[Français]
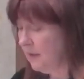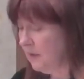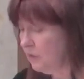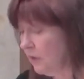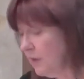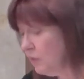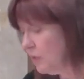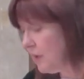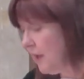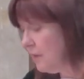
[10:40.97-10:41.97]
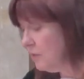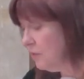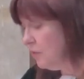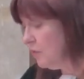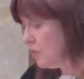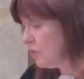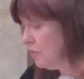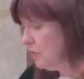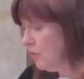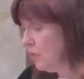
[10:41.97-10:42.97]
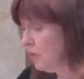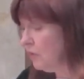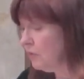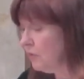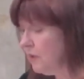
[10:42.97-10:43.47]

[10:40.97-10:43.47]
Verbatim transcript: Dans les deux cas, Dieu joue le rôle de